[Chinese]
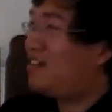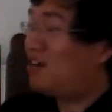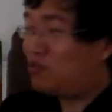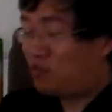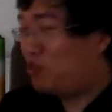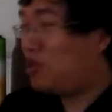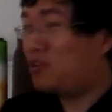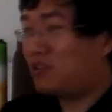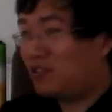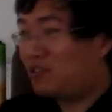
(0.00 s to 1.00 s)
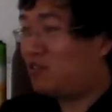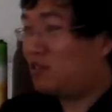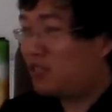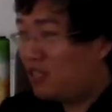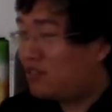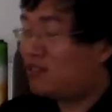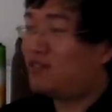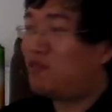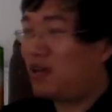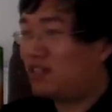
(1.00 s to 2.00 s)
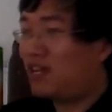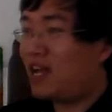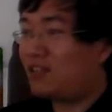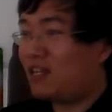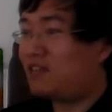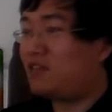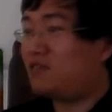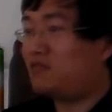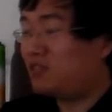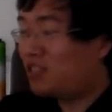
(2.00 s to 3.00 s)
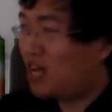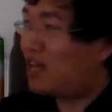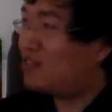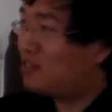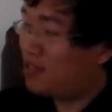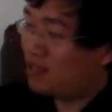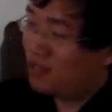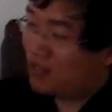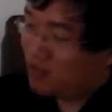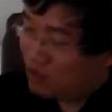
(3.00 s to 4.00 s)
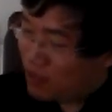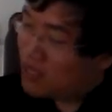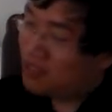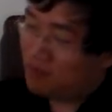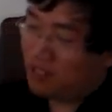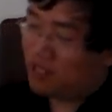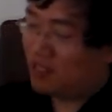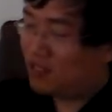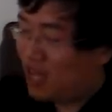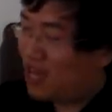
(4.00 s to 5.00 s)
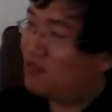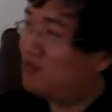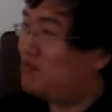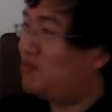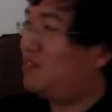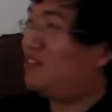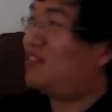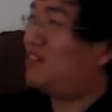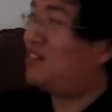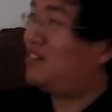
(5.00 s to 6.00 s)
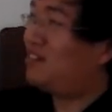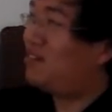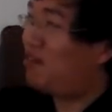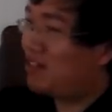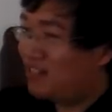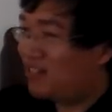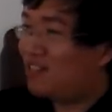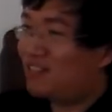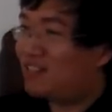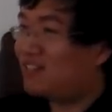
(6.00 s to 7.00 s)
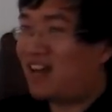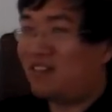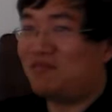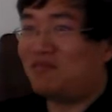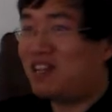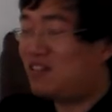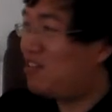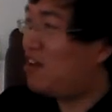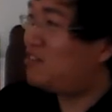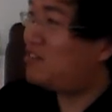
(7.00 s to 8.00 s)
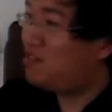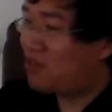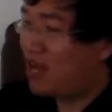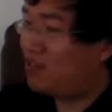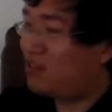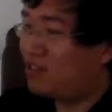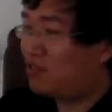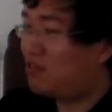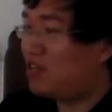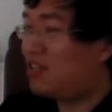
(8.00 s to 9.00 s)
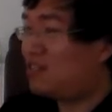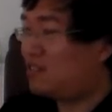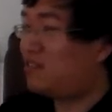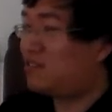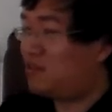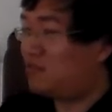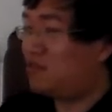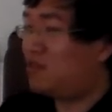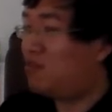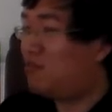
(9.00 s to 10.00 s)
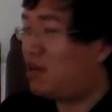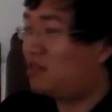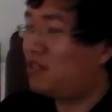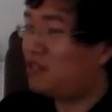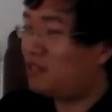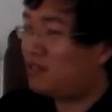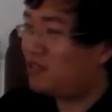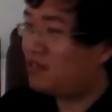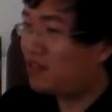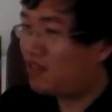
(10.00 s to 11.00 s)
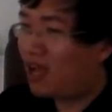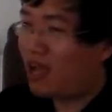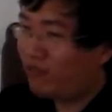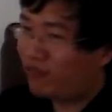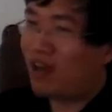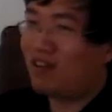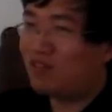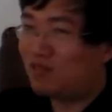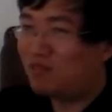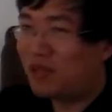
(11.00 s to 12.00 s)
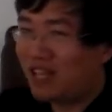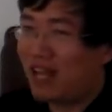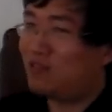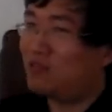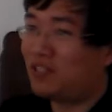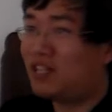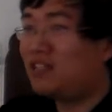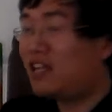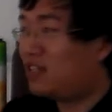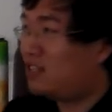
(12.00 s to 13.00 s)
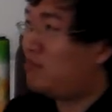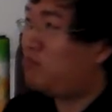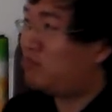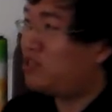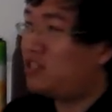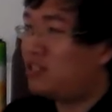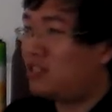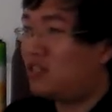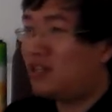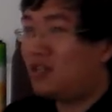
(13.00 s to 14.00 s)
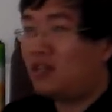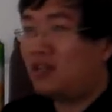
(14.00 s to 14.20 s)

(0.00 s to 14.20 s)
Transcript: 然后最后有一次，第一次皇帝看到他的诏书，大那个那个传记里面写了大怒，皇帝大怒。但是第二次又看到一个同样类似的诏书以后，皇帝还反而被感动了。但那个已经不是